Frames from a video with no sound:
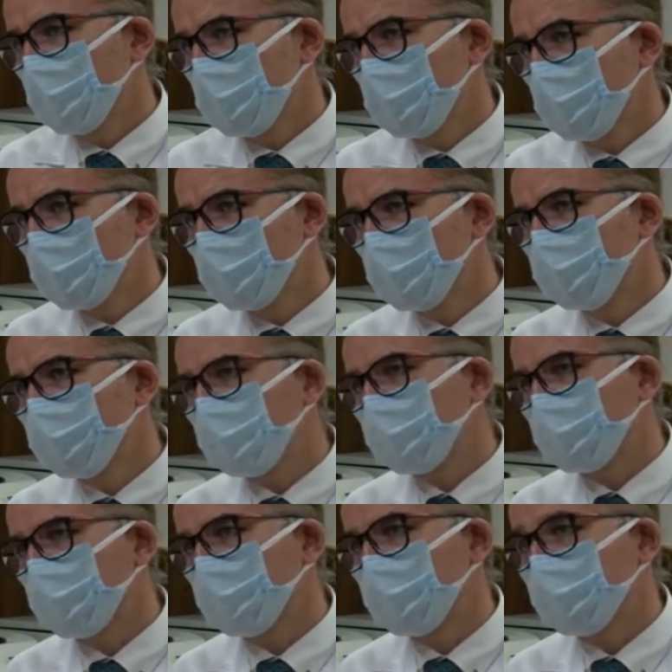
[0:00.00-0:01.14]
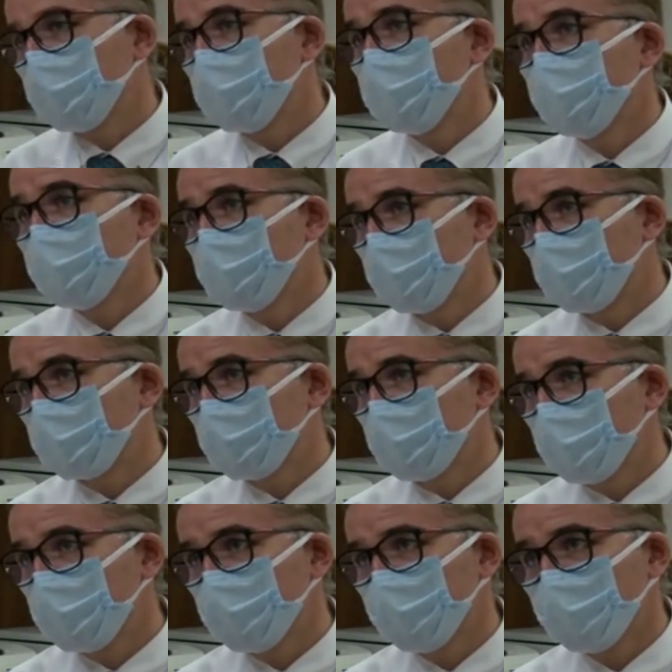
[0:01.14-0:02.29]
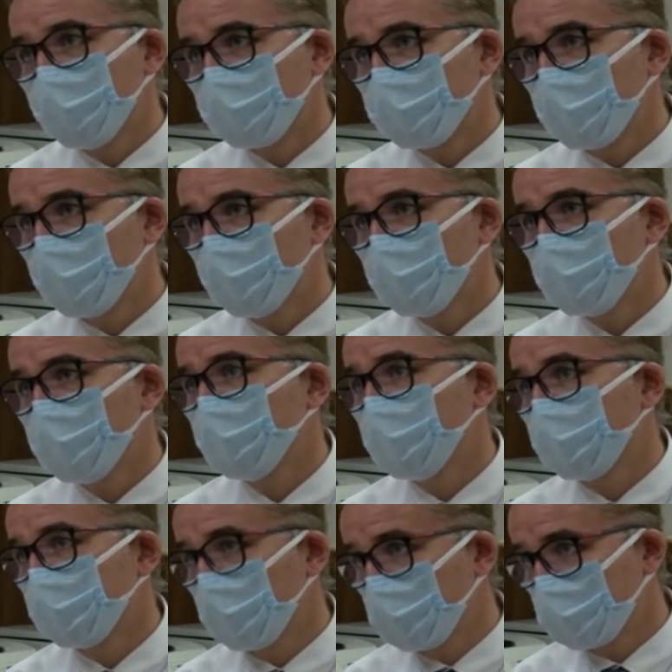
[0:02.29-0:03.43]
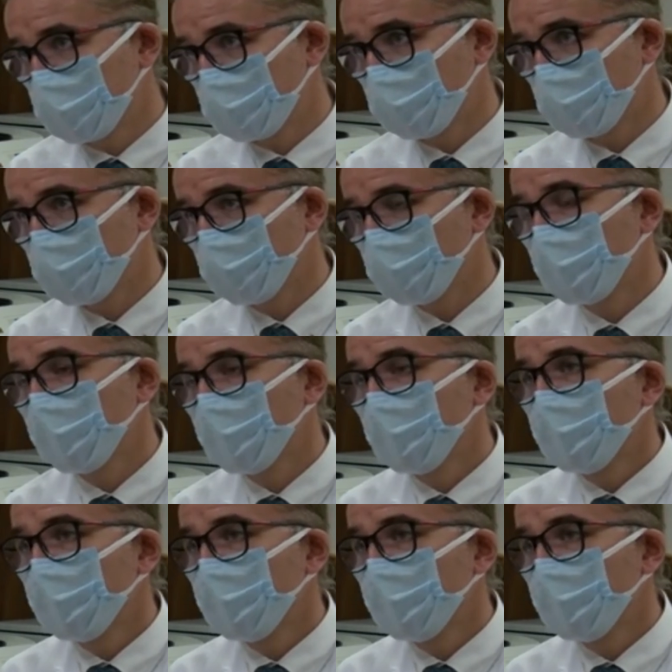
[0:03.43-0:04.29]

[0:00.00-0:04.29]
İngiliz mutantana karşı çift maske, çift mesafe, çift kat temizlik diyorduk.